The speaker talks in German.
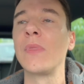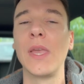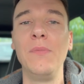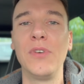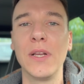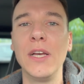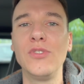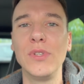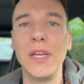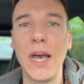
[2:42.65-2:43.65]
im Vergleich
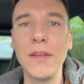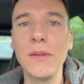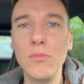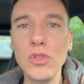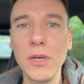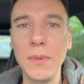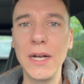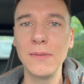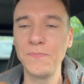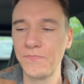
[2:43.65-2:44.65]
zu den anderen
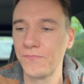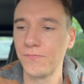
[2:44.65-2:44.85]
Muttermalen,